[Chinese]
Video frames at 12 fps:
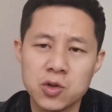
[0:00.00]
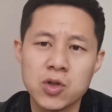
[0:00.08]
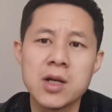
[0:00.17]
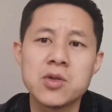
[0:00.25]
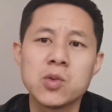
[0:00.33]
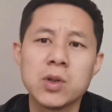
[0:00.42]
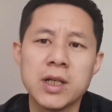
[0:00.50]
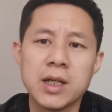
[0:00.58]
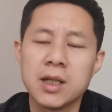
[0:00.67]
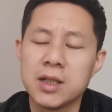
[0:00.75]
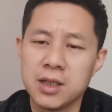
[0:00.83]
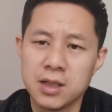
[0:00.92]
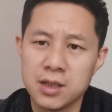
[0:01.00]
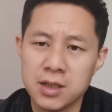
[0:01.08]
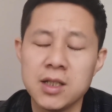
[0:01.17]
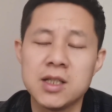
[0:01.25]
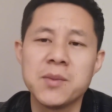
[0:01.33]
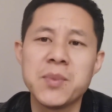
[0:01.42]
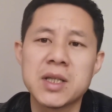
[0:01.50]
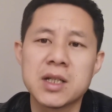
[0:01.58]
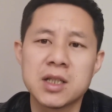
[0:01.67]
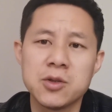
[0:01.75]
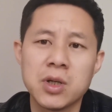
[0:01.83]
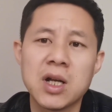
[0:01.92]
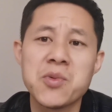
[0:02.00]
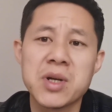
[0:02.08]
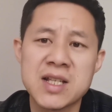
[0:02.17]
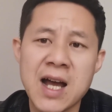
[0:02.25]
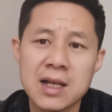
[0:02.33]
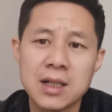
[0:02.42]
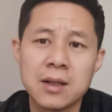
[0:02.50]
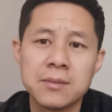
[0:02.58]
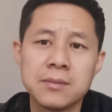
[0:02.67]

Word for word: 专注力已经变得越来越差了。